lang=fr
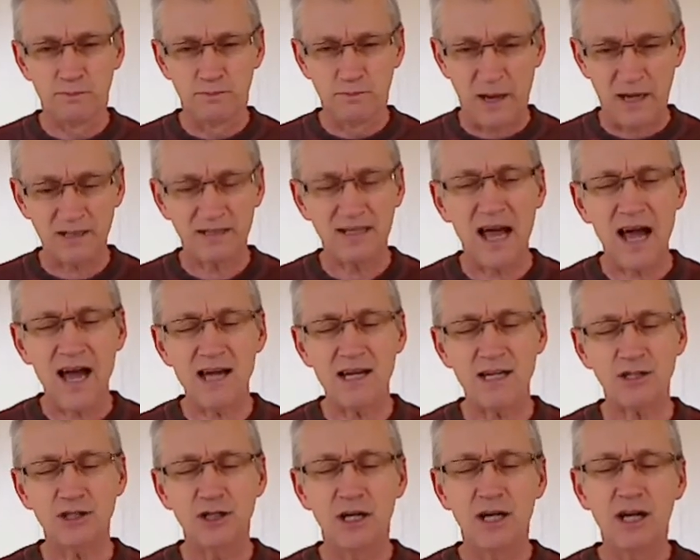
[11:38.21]

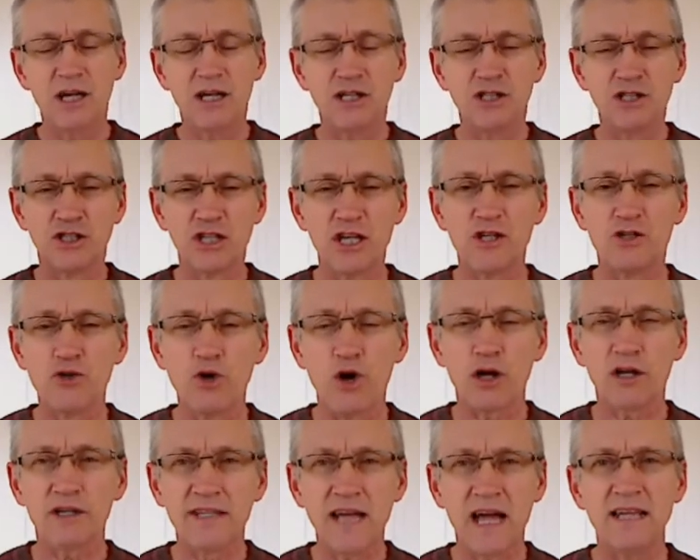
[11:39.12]
partage. Jésus
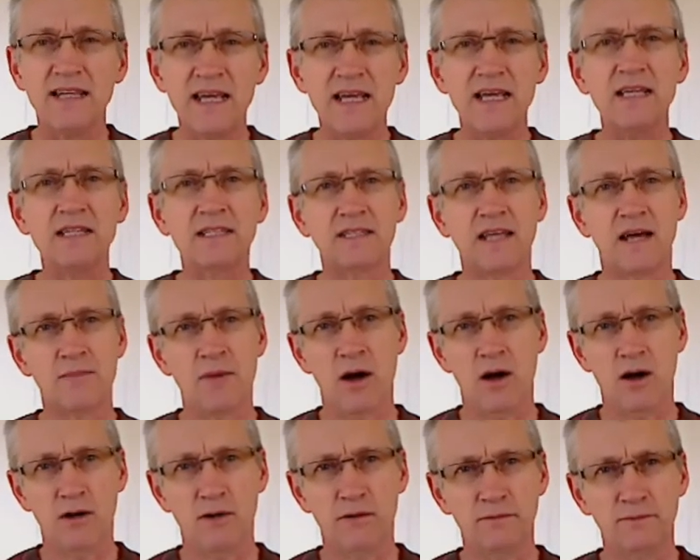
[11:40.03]
organise sa
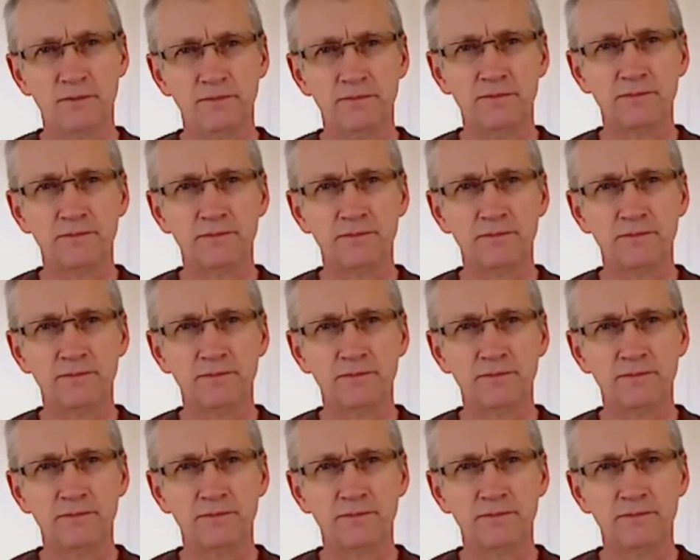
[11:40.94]
mort.